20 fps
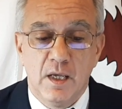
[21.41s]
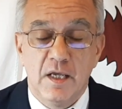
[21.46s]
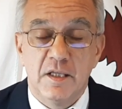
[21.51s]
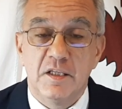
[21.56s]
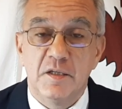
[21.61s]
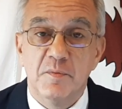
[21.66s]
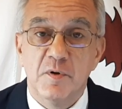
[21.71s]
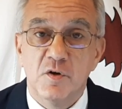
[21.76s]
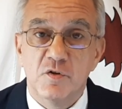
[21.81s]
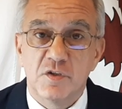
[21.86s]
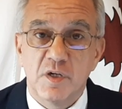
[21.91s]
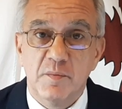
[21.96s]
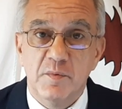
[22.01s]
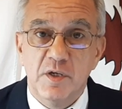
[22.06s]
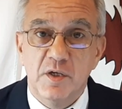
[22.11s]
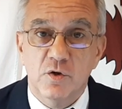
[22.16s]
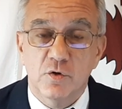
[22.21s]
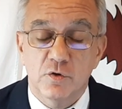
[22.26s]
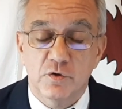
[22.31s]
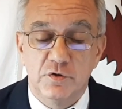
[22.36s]
Estimados
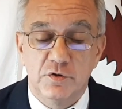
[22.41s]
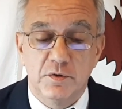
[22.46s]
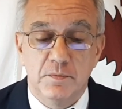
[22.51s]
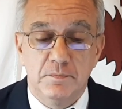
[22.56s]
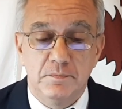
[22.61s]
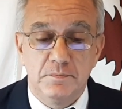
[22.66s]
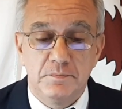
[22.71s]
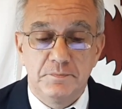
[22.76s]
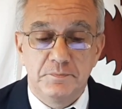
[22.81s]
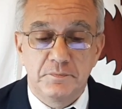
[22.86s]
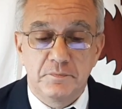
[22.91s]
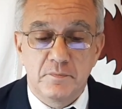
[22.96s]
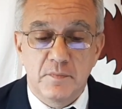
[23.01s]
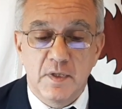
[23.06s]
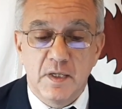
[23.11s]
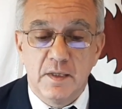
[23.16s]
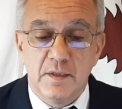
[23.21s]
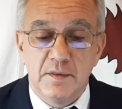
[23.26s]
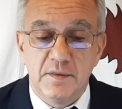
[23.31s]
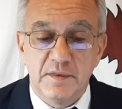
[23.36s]
amigos,
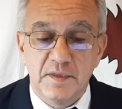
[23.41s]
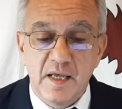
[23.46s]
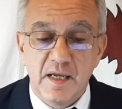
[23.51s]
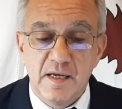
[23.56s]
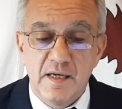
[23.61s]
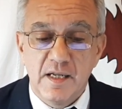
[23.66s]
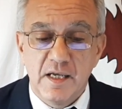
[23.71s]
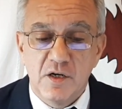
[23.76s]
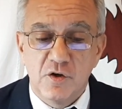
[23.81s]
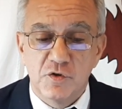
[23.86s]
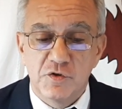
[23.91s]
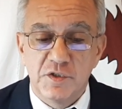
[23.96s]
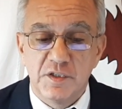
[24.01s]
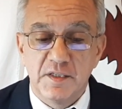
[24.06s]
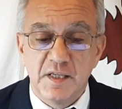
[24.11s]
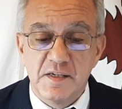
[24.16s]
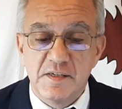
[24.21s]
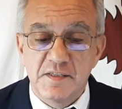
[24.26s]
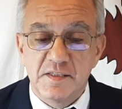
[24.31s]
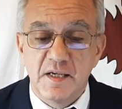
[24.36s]
tan lejos y
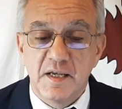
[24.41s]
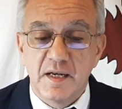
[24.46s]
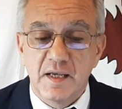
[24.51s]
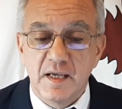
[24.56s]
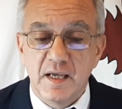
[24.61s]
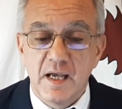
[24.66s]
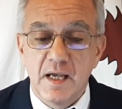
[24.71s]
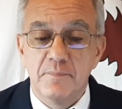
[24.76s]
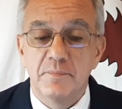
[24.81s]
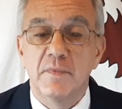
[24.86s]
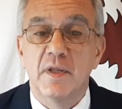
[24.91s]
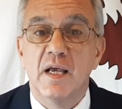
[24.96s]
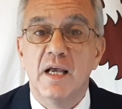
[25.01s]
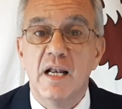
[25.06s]
tan cerca